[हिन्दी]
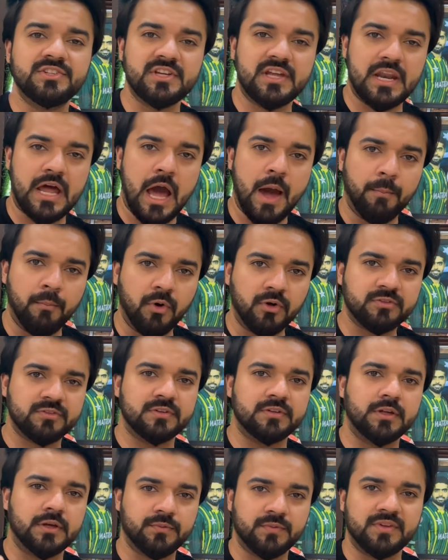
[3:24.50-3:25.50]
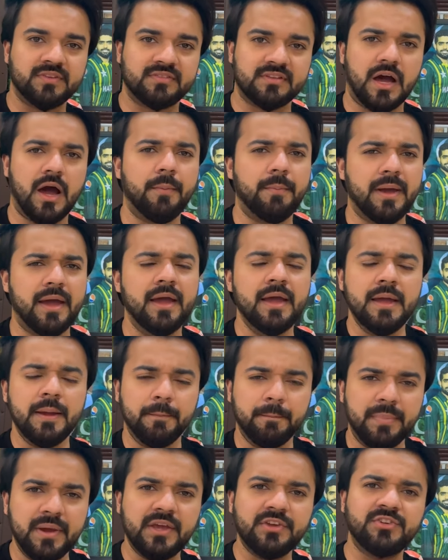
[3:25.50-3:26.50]
जनाब मोहसिन नकवी साहब है
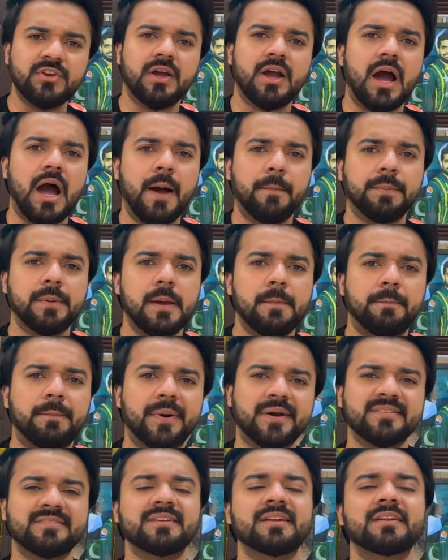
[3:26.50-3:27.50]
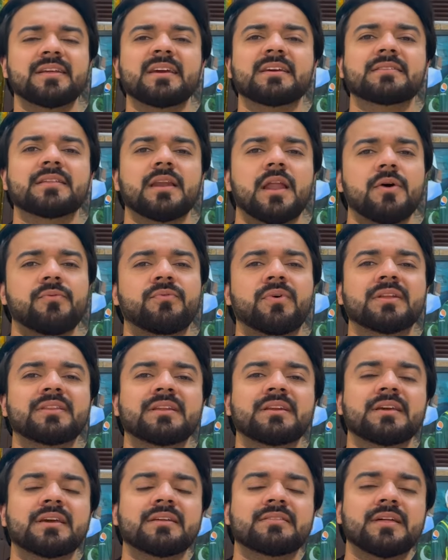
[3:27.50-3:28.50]
बेशक आपके पर्सनल इख्तलाफा
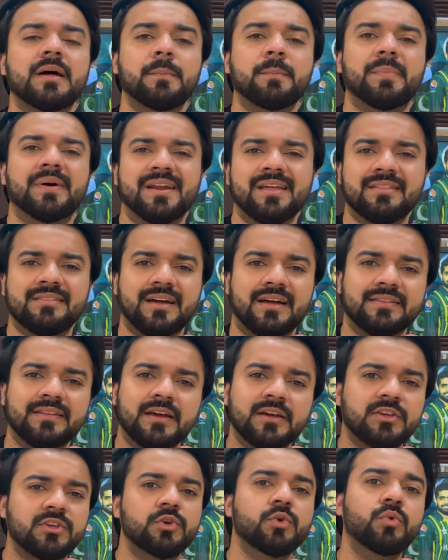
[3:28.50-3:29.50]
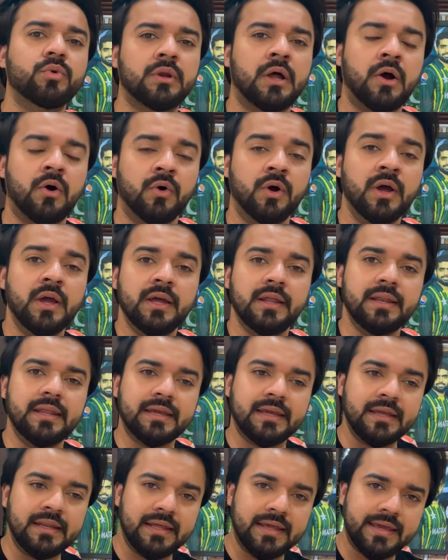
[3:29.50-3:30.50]
इनके साथ बड़े ज्यादा क्यों ना हो
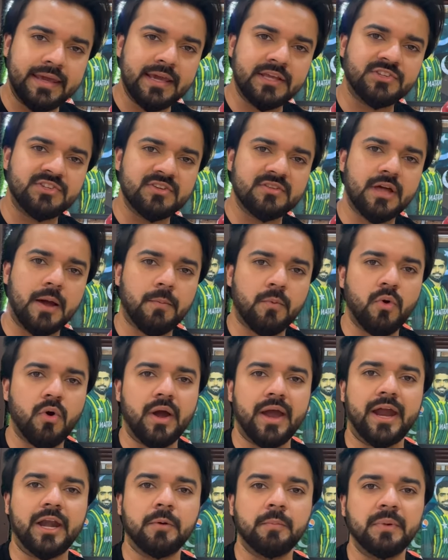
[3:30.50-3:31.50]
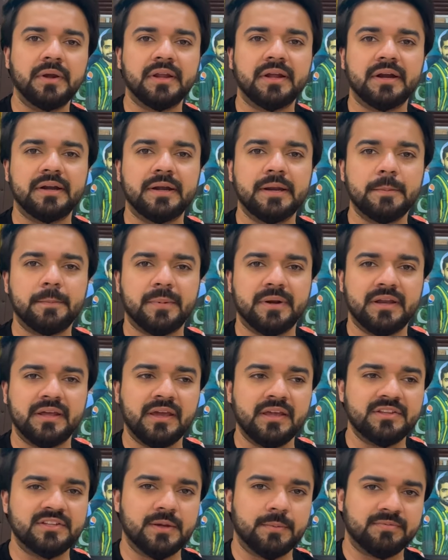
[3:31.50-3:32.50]
लेकिन एक चीज आपको एडमिट करनी
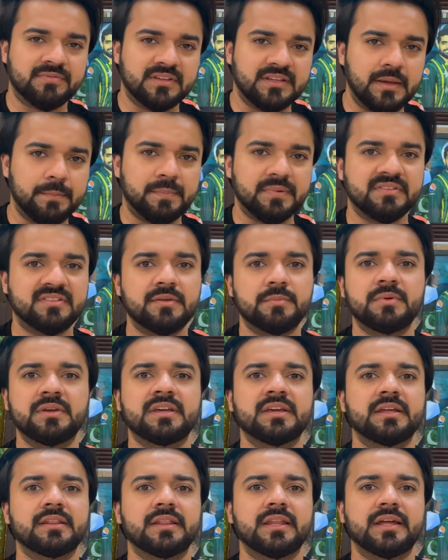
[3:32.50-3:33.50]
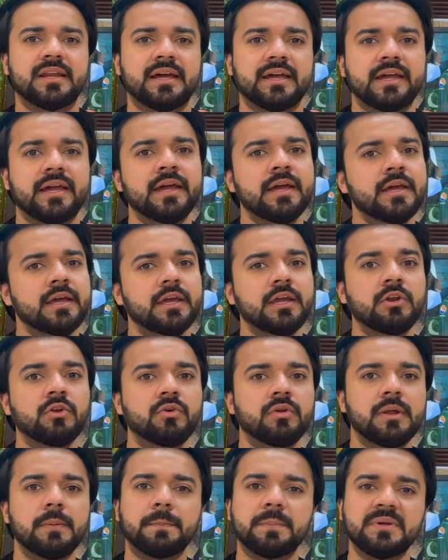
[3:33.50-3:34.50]
पड़ेगी जब से ये पीसीबी के अंदर आए
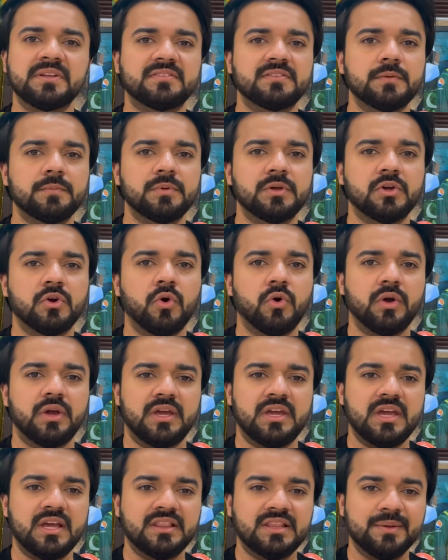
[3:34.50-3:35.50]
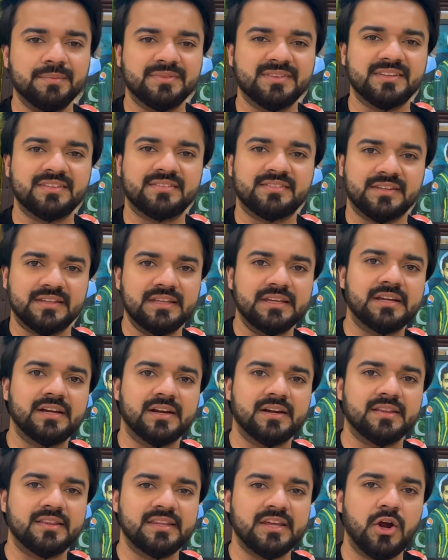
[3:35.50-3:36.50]
इन्होंने पीसीबी को एकदम से सही
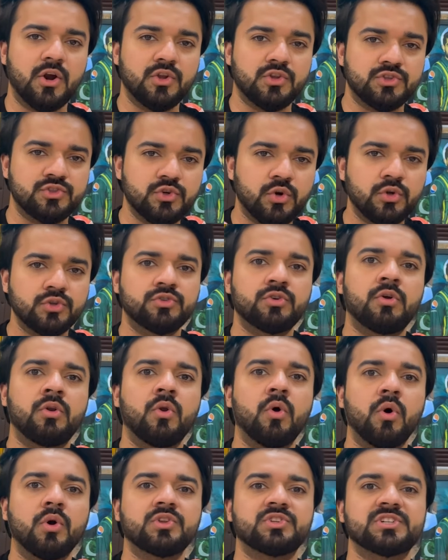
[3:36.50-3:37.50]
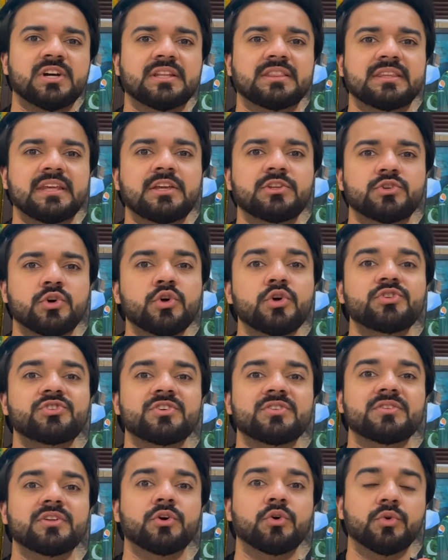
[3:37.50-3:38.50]
कर दिया और जो जो लोग चाहते हैं जो जो
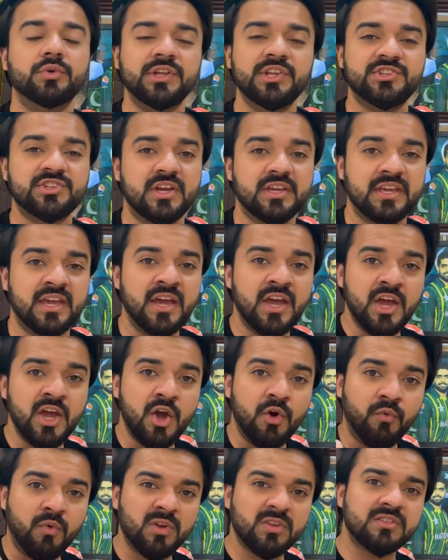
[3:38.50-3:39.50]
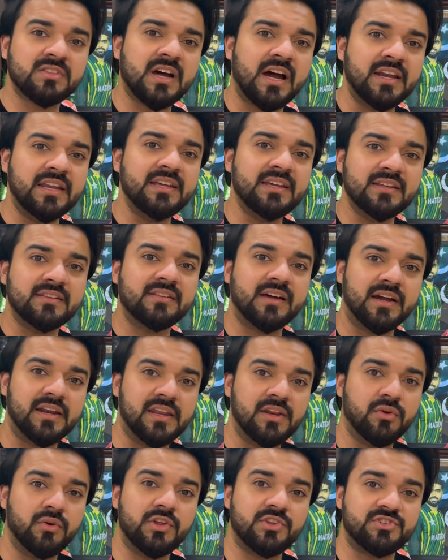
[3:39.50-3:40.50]
चीजें होनी चाहिए वो सारी की सारी
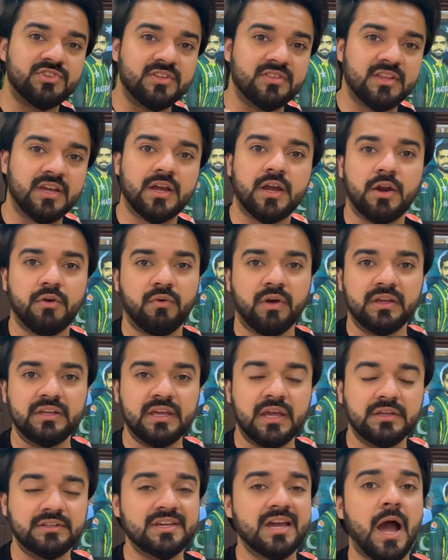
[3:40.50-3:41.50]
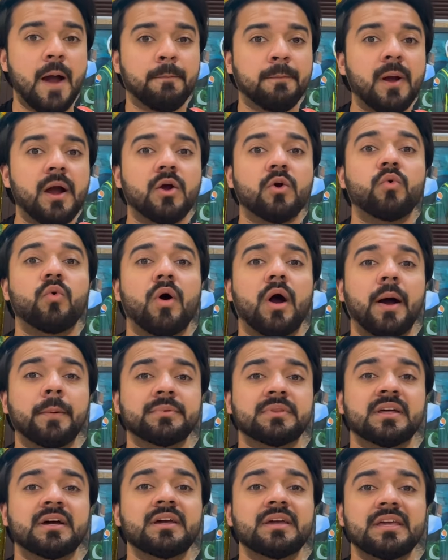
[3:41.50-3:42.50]
इन्होंने चीजें करवाई है ये आपका
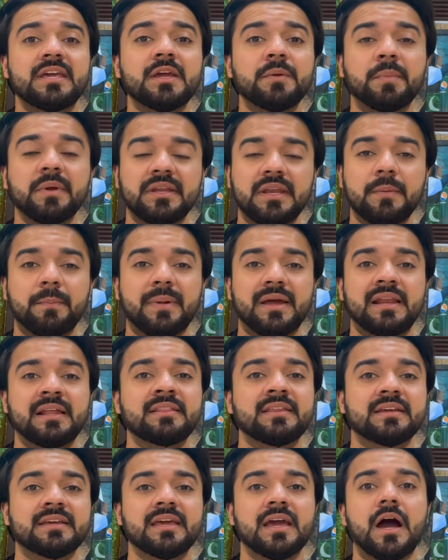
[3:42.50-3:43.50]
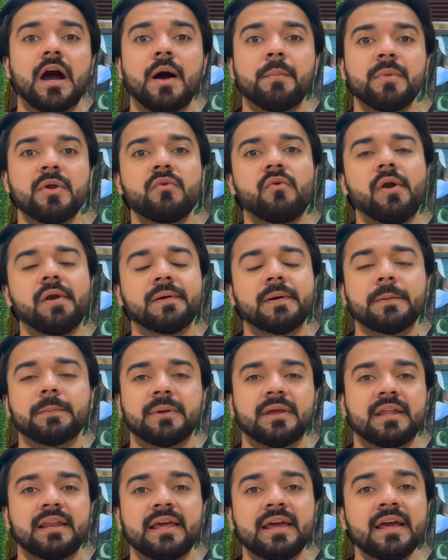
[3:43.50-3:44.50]
ख्वाब था एक महीने पहले तक के आमिर वर्ल्ड कप
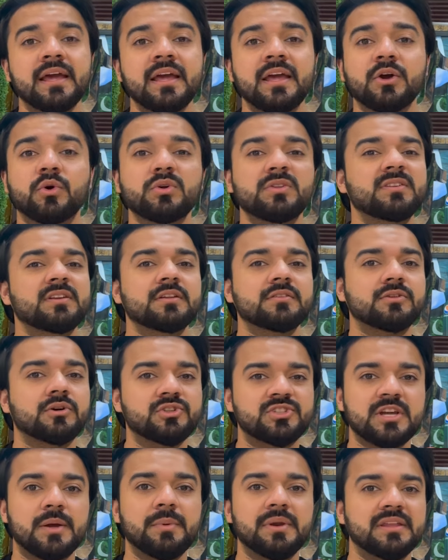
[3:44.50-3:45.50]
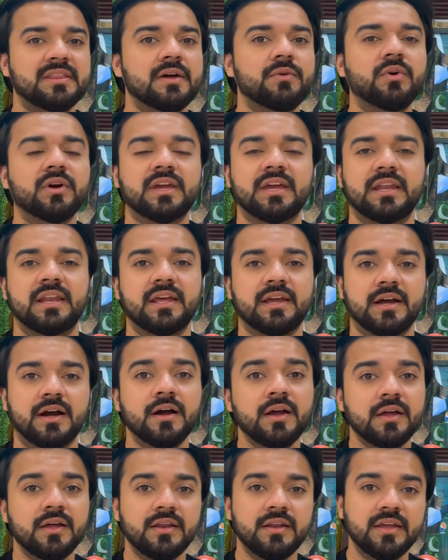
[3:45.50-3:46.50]
खेले किसी ने सोचा भी नहीं था वो
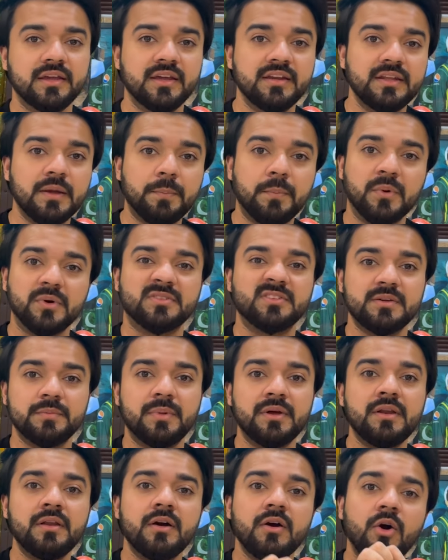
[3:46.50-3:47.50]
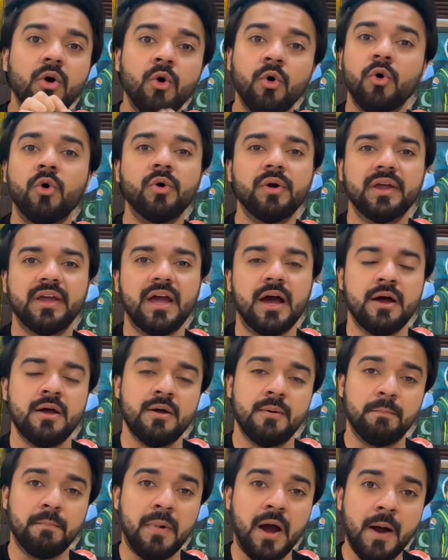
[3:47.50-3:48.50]
खेलेगा लेकिन ये पॉसिबल हो गया
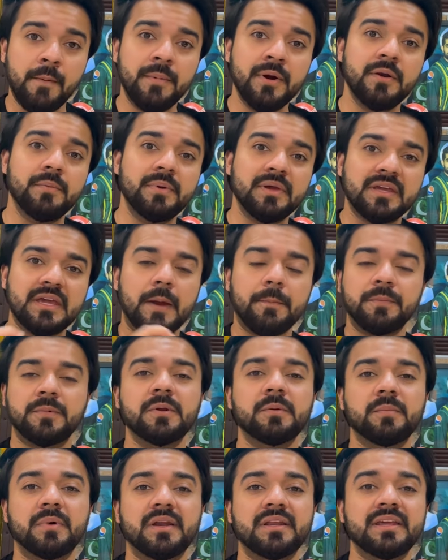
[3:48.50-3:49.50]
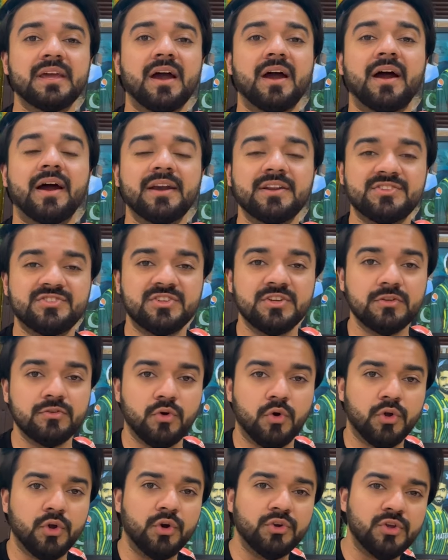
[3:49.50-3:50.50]
बाबर भी कैप्टन बन गया हर चीज
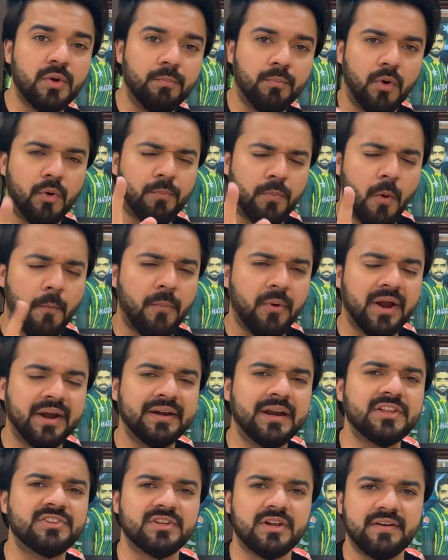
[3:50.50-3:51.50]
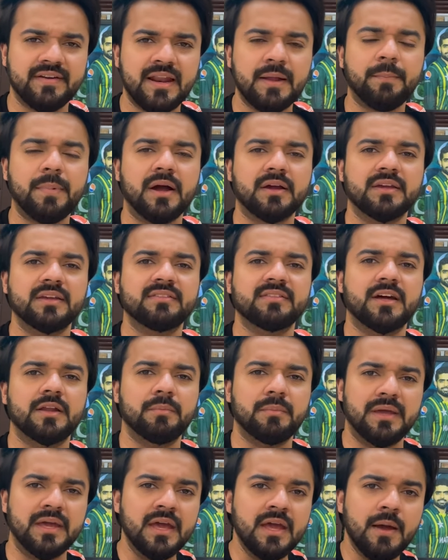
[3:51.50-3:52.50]
हो गई और जो प्रोपोगेंडा चल रहा है ना पाकिस्तान
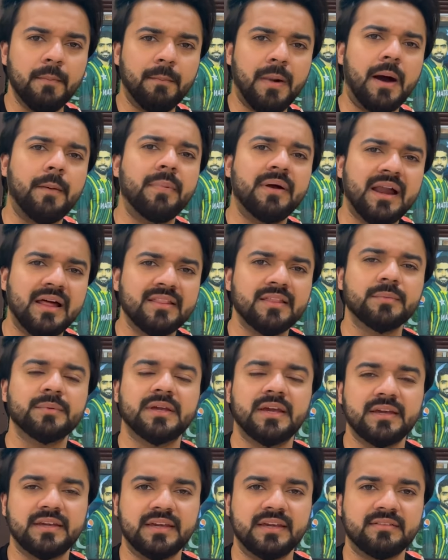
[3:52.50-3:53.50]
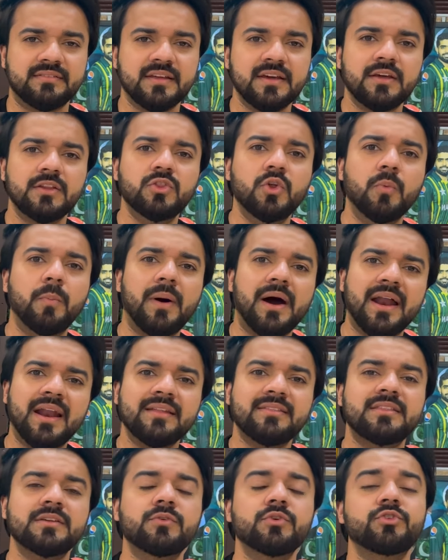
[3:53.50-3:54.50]
में बाबर आजम के अगेंस्ट दोबारा
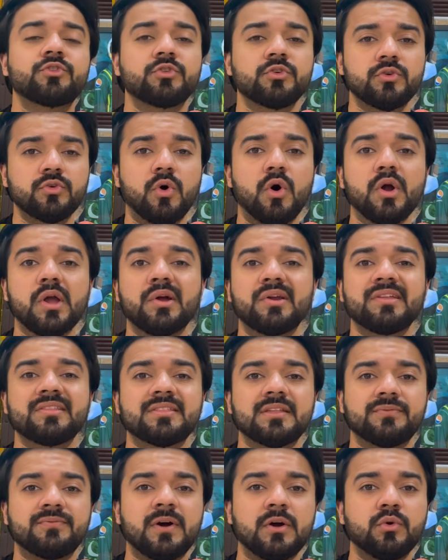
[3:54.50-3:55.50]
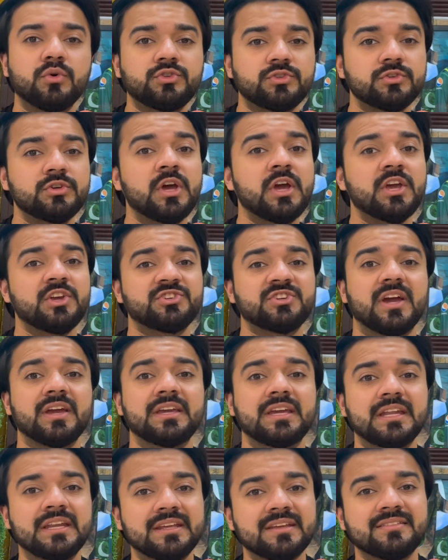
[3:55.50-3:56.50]
से वो शुरू हो गया और इस दफा कुछ
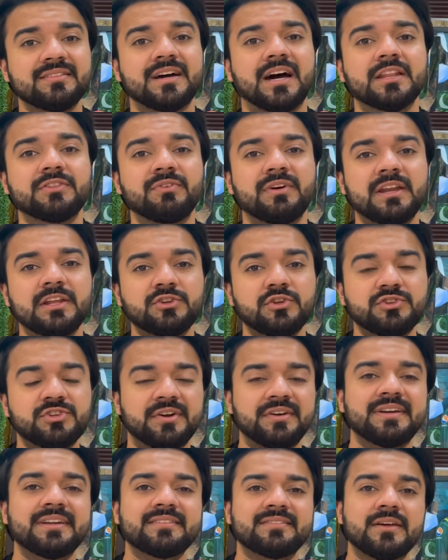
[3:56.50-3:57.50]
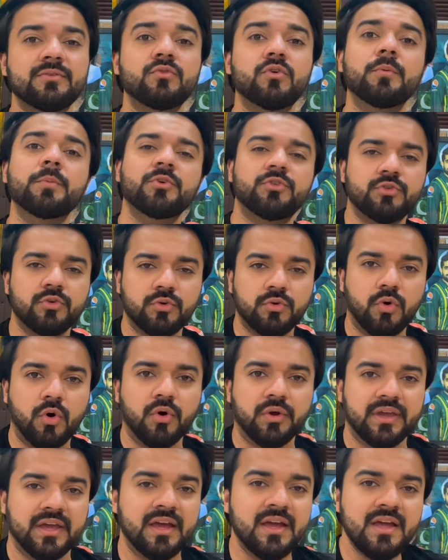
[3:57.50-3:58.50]
शाहीन के साथ वाले जो जर्नलिस्ट है वो भी शुरू हो
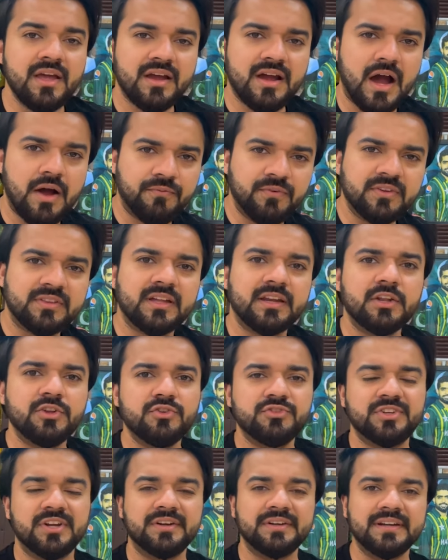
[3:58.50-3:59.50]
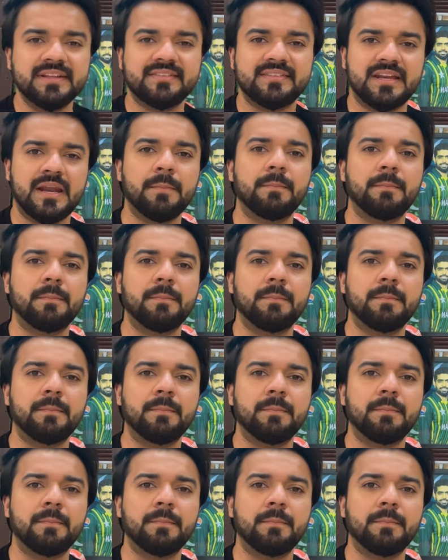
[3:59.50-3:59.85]
गया काफी सारे जो जर्नलिस्ट है ना